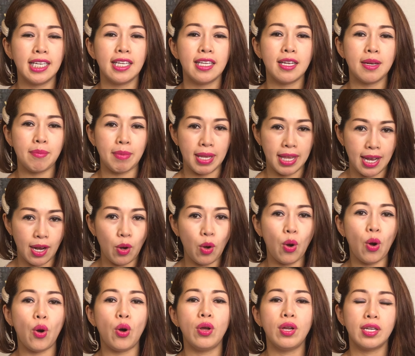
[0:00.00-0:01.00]
nhưng mà da
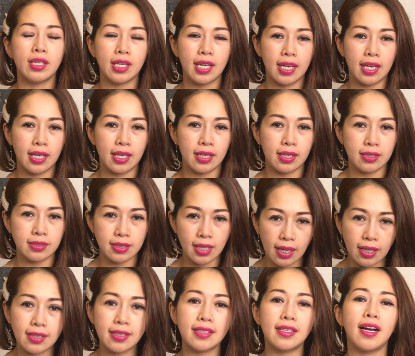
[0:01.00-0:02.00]
khô thì
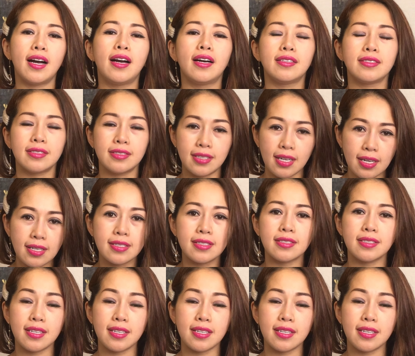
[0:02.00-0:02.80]
rất cần rất